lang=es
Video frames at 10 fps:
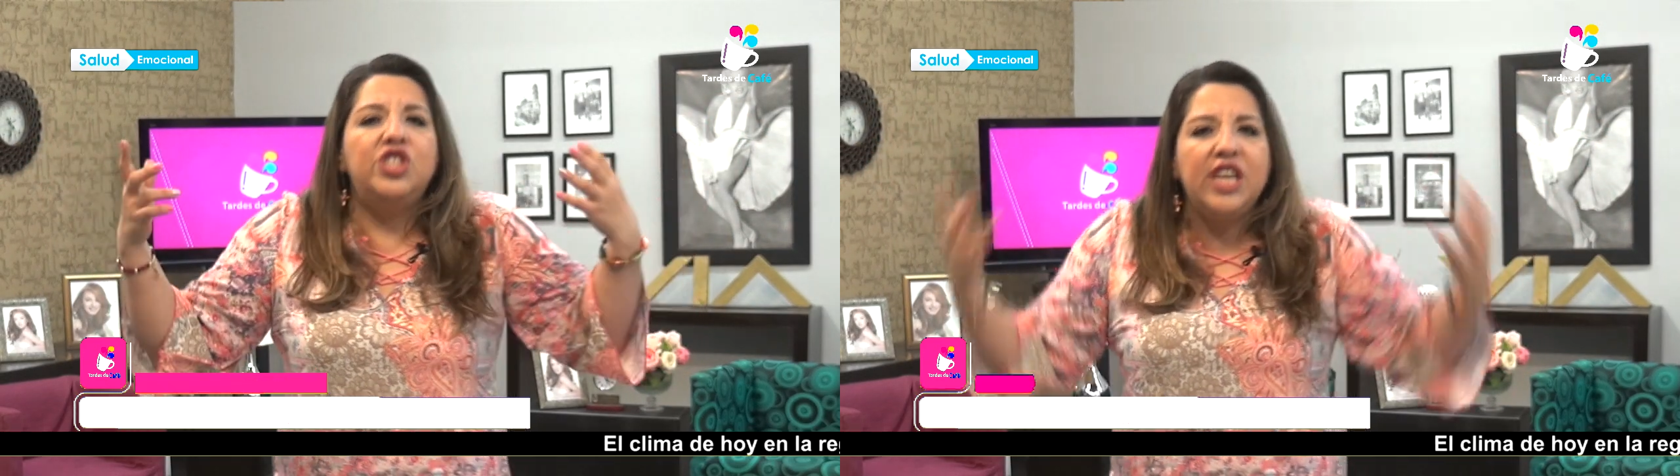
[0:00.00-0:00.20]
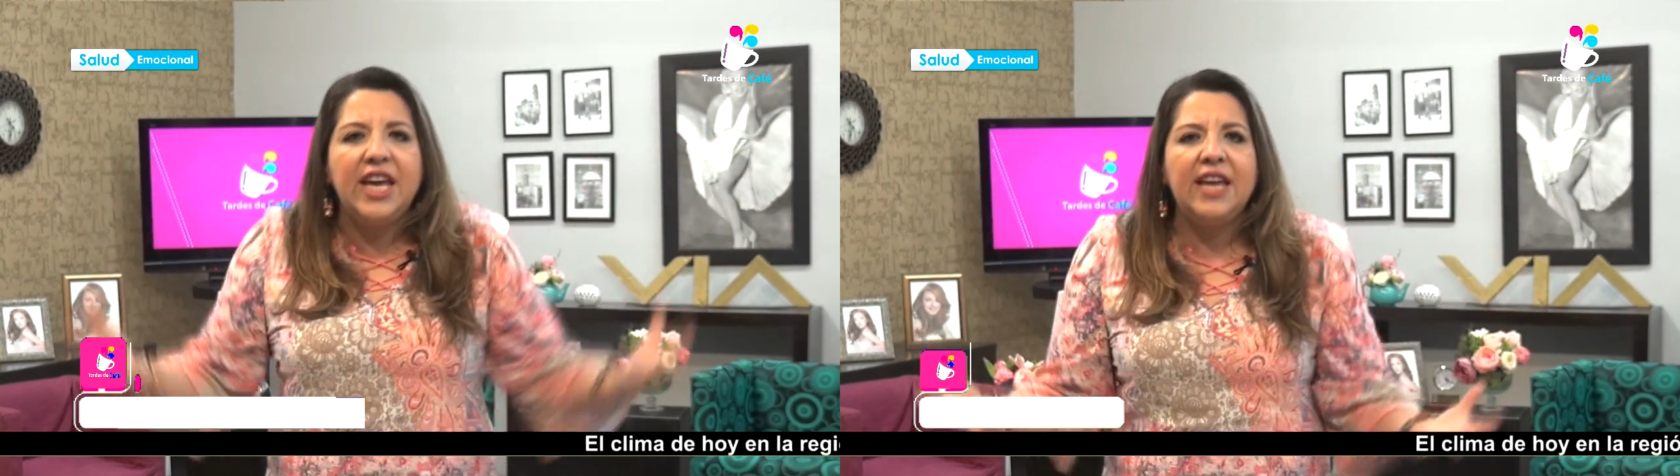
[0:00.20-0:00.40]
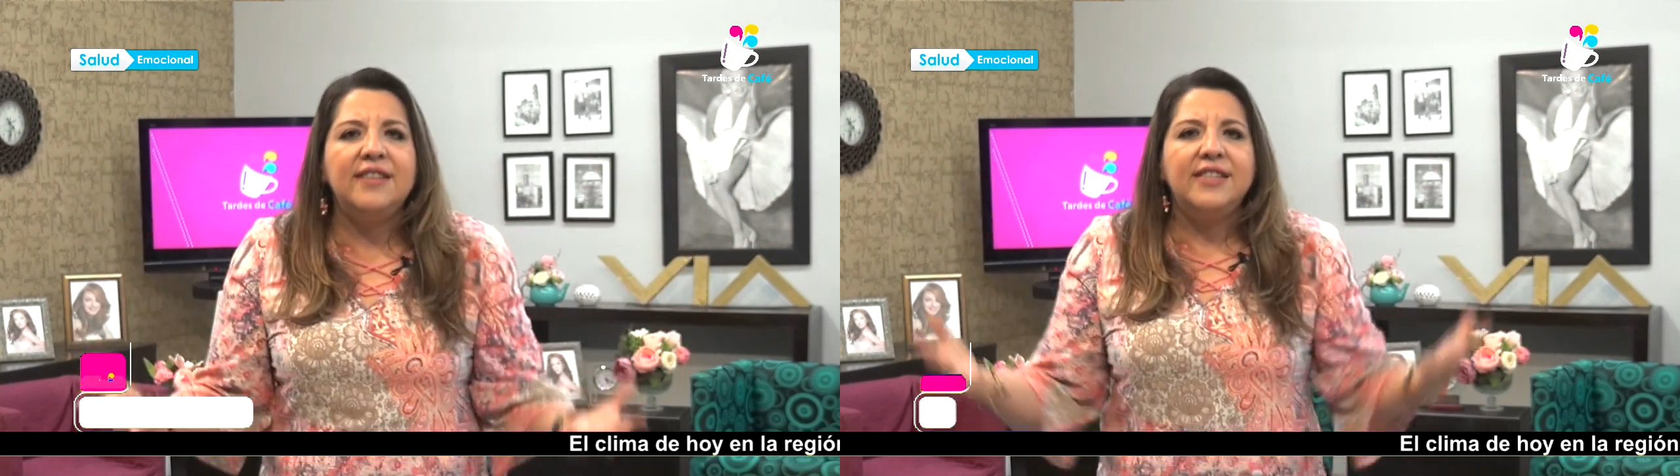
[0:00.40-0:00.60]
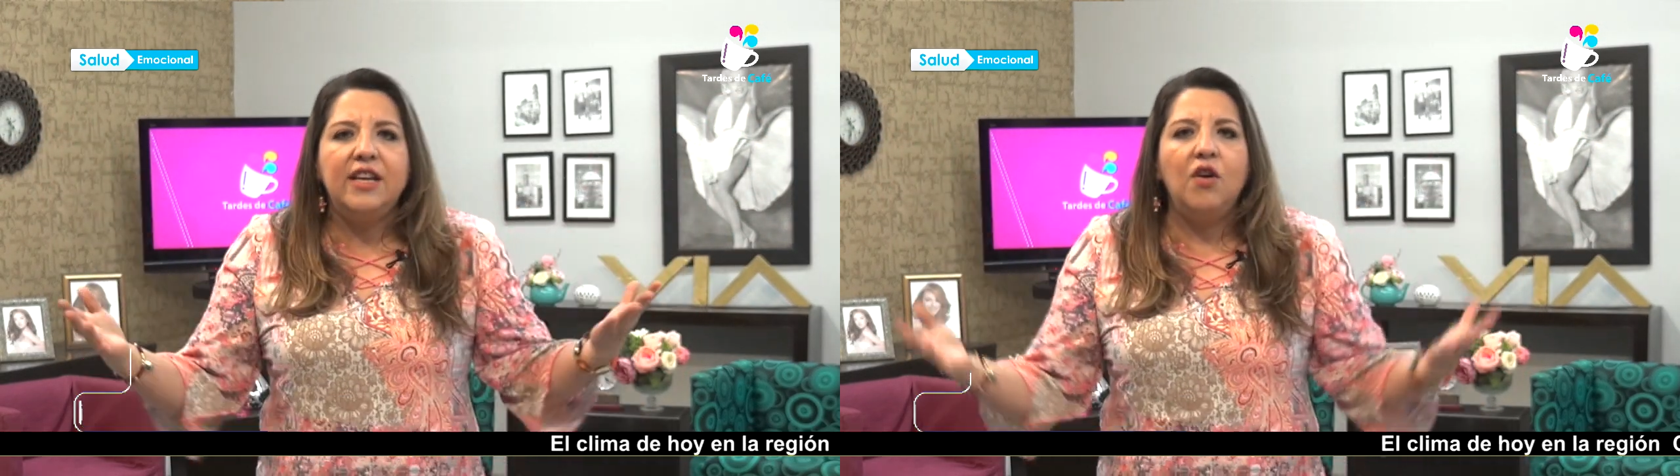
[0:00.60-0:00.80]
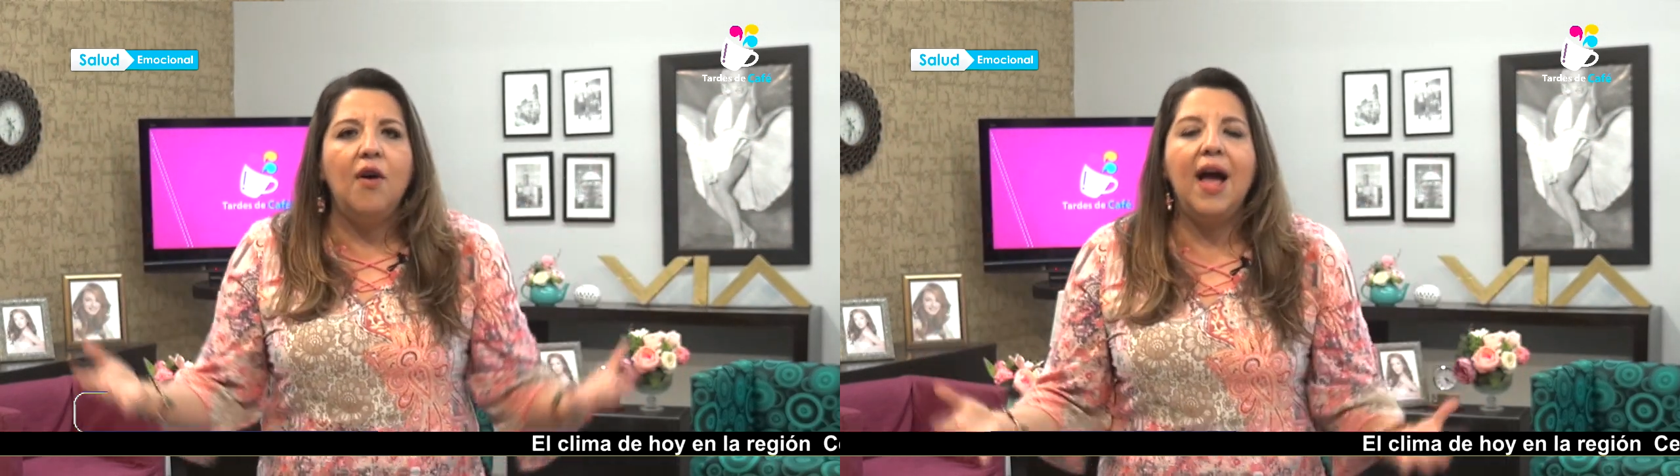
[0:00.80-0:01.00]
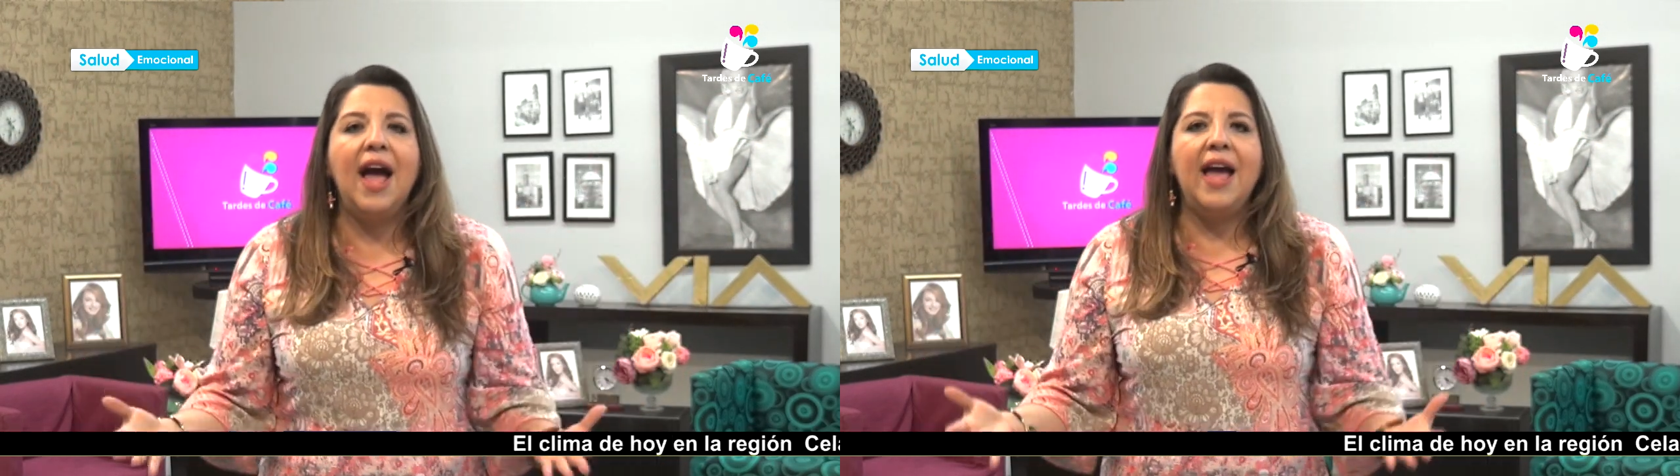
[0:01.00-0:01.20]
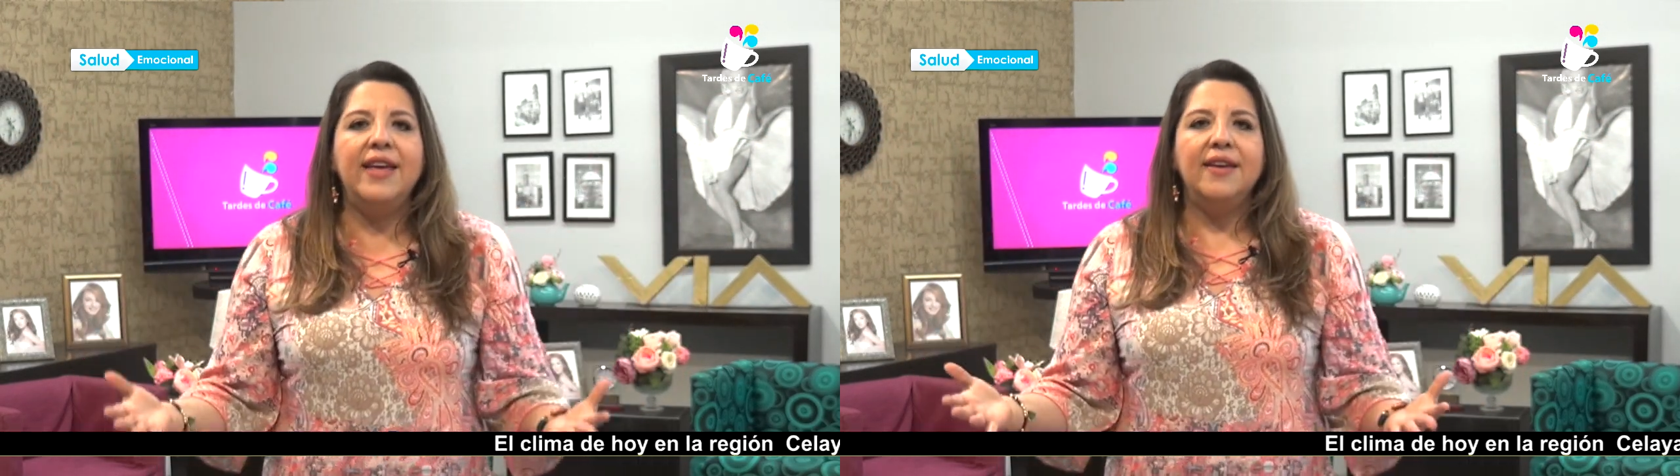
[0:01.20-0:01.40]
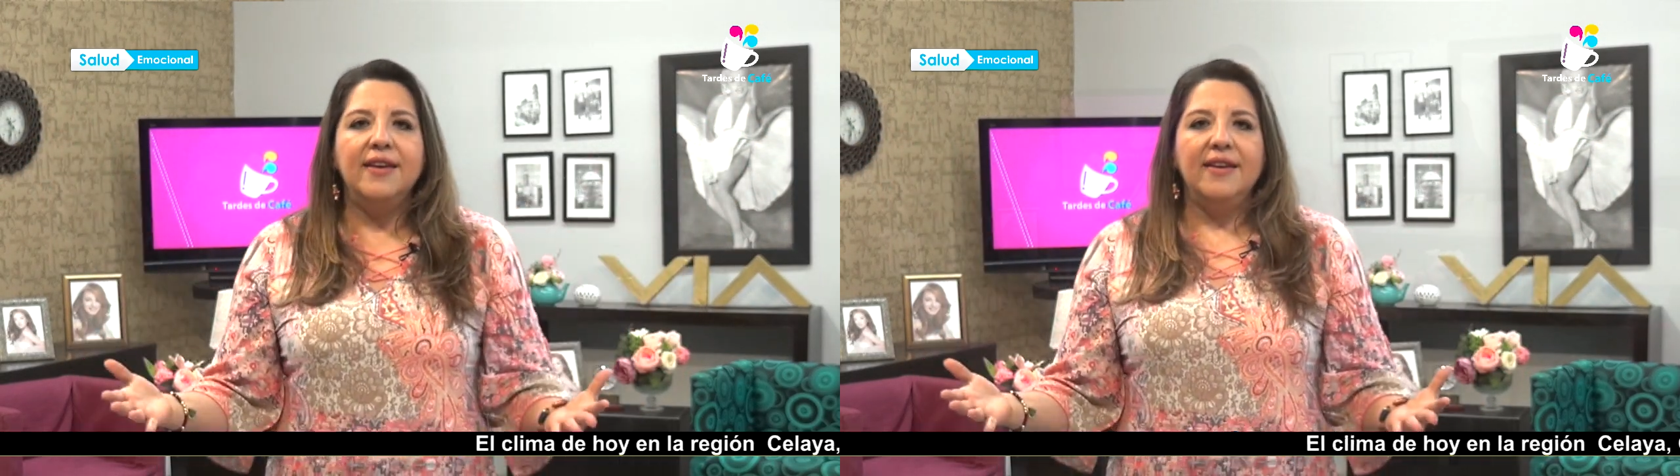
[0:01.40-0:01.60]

sí, sí lo hay,